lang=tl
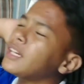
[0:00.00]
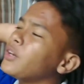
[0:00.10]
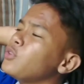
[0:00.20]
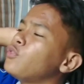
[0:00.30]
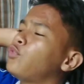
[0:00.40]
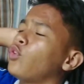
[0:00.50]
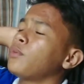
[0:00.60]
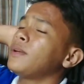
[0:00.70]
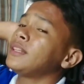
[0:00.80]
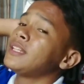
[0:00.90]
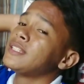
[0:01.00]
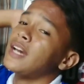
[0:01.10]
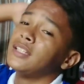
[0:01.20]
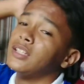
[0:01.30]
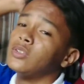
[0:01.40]
talaga yun yung format ng
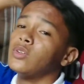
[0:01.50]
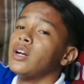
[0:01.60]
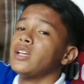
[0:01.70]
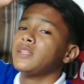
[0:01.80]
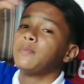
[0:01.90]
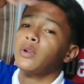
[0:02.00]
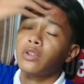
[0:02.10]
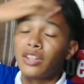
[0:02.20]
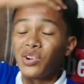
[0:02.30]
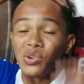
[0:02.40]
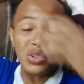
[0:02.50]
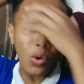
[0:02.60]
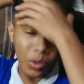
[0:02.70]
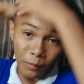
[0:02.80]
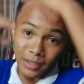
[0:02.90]
channel ko guys. Pero nanonood
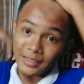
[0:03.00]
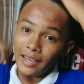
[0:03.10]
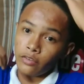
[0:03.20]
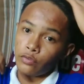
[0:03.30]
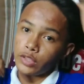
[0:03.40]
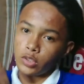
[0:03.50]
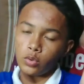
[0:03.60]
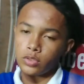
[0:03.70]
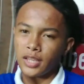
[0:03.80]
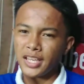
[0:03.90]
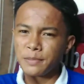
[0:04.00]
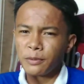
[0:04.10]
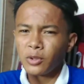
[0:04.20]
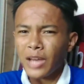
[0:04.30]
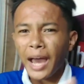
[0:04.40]
ako ng mga tech videos guys.
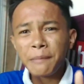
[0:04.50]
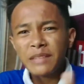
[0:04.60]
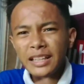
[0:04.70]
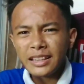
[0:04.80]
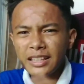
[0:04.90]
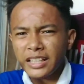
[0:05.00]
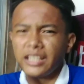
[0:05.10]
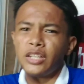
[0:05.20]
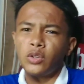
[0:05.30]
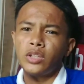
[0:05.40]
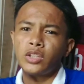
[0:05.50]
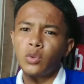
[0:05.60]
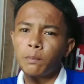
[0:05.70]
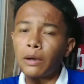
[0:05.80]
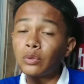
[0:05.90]
Pero I'm not learning on it
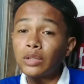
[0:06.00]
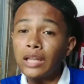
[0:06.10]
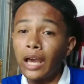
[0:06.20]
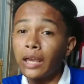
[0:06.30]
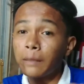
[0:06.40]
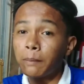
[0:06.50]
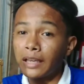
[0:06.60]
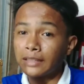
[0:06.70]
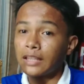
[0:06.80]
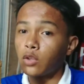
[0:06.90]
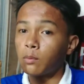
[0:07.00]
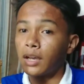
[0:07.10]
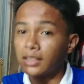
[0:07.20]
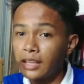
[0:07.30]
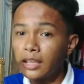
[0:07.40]
kung paano nila ipakita
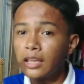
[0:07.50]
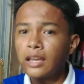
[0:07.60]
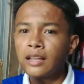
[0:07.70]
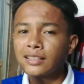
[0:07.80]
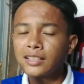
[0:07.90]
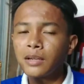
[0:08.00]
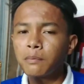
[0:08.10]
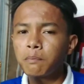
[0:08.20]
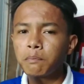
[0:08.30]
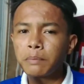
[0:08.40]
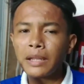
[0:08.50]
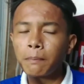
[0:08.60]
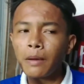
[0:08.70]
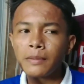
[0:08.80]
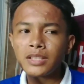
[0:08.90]
yung mga thing. Sadyang
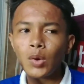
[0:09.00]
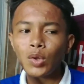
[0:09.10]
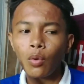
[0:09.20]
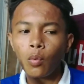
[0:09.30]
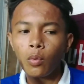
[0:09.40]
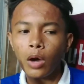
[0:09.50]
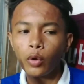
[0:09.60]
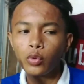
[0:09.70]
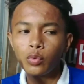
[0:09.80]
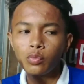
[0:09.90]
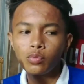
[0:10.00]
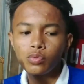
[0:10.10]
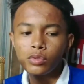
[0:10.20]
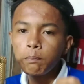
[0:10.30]
pinapamasta ko na kung ano yung